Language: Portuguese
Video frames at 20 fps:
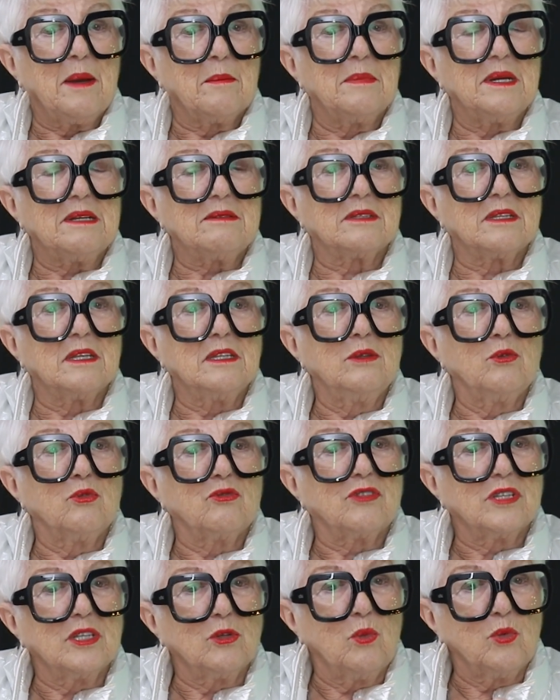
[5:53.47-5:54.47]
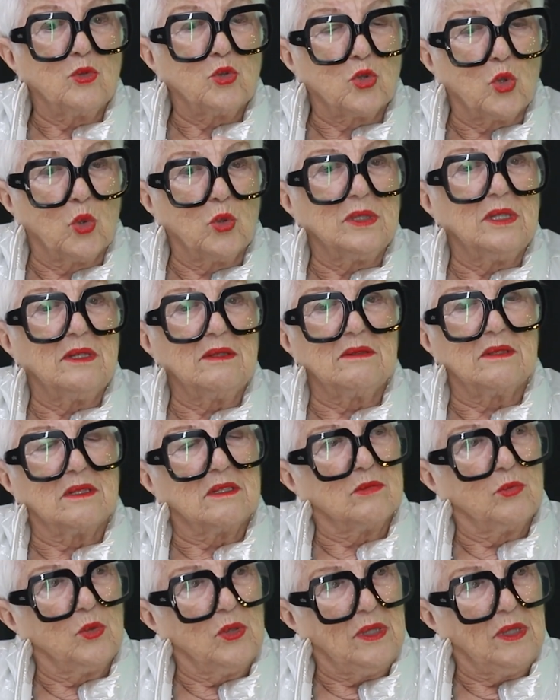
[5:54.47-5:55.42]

mas não são todas as